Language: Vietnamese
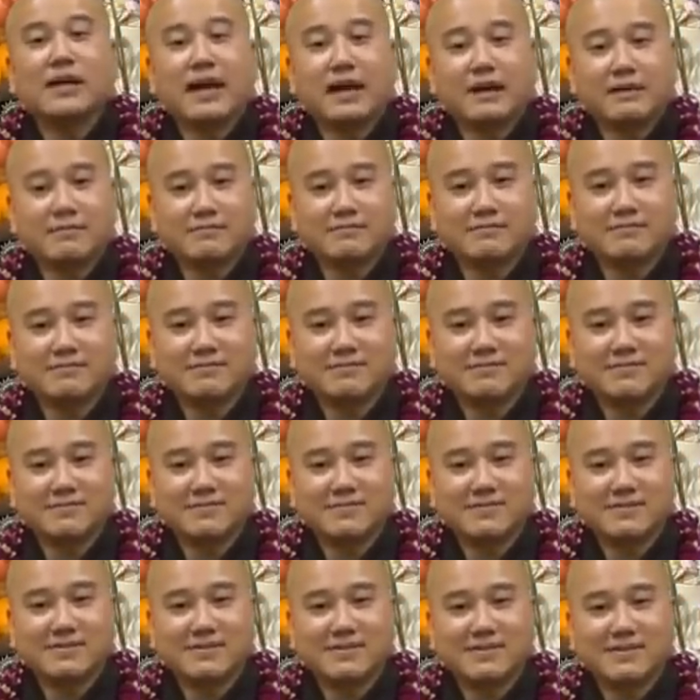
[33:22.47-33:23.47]
ngác?
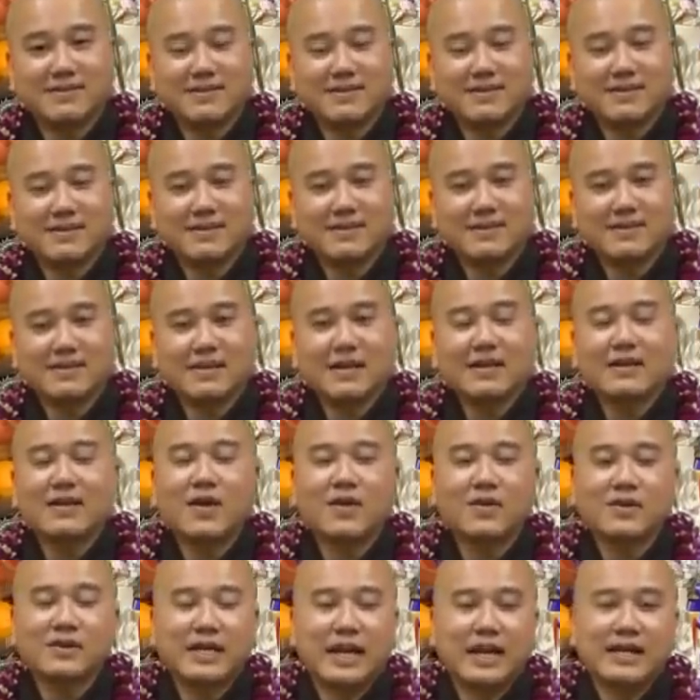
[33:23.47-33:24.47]
Tới
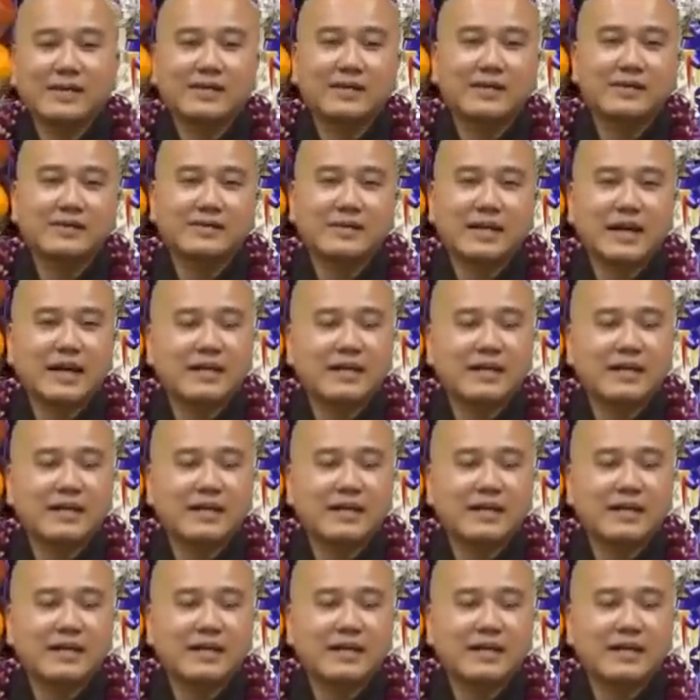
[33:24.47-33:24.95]
hồi giải thích